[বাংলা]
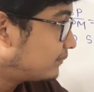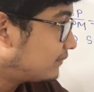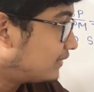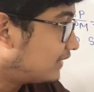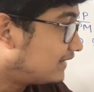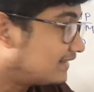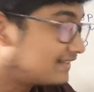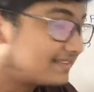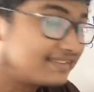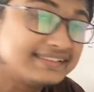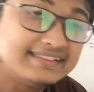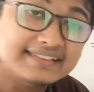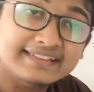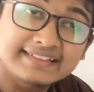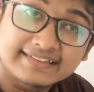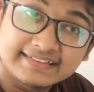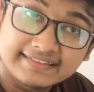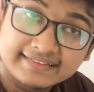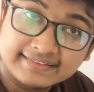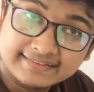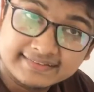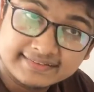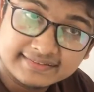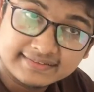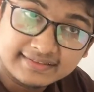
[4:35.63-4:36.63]
প্লাস
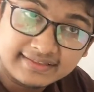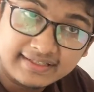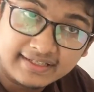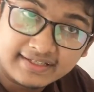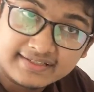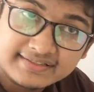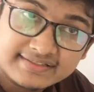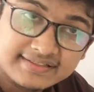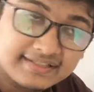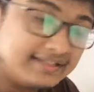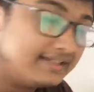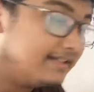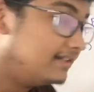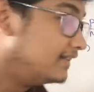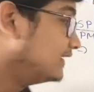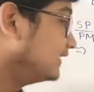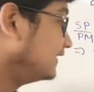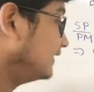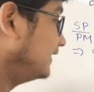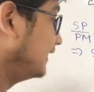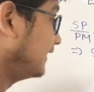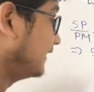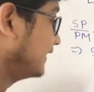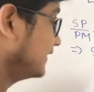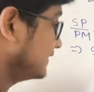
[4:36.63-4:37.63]
এস লেখা যায়
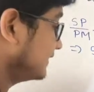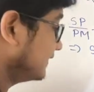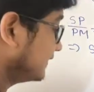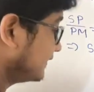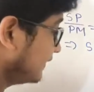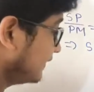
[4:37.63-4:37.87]
লেখা যায়